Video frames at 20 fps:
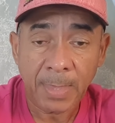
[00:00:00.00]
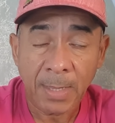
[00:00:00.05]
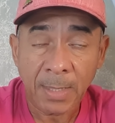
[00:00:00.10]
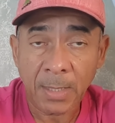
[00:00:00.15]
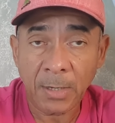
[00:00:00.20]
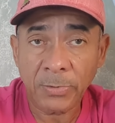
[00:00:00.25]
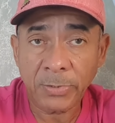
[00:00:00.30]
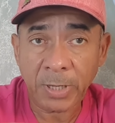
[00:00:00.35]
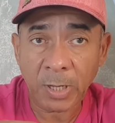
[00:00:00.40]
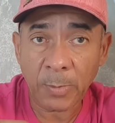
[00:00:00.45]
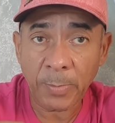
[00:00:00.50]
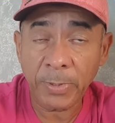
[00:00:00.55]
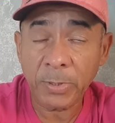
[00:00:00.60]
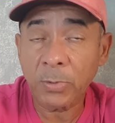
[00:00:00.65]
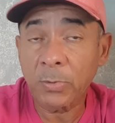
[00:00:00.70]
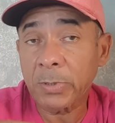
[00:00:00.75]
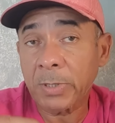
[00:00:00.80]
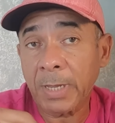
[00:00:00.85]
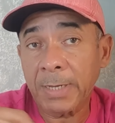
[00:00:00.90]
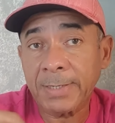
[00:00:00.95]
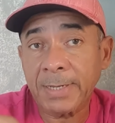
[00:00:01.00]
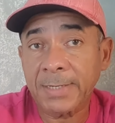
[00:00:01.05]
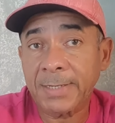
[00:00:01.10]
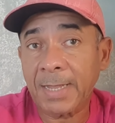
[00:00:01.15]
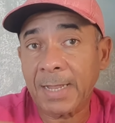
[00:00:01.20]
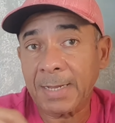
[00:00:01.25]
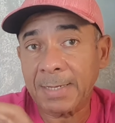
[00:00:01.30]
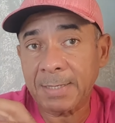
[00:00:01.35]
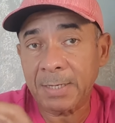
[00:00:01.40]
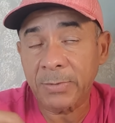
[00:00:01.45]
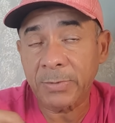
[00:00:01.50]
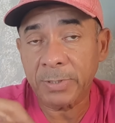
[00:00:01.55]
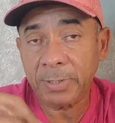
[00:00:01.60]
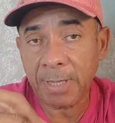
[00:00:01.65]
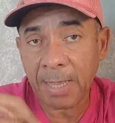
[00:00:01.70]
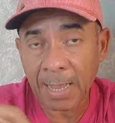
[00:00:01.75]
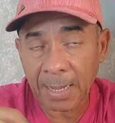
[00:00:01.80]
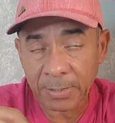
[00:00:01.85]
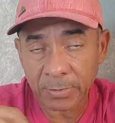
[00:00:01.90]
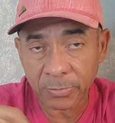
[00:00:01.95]
então geralmente quando tem essa extração de
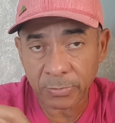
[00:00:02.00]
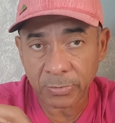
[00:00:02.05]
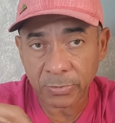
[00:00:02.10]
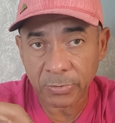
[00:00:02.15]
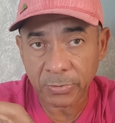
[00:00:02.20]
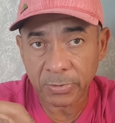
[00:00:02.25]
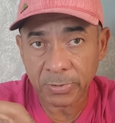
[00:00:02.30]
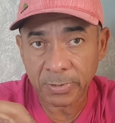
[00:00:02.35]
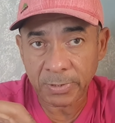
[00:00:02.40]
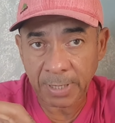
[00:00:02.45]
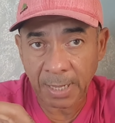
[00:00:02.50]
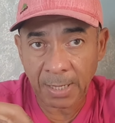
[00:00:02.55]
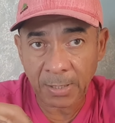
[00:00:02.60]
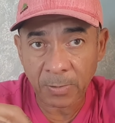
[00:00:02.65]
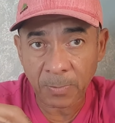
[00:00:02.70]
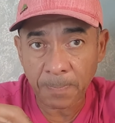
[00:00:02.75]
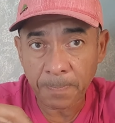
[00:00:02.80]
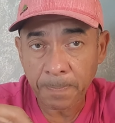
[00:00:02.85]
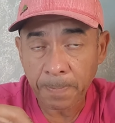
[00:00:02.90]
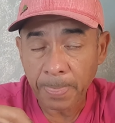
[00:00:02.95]
dados, certo?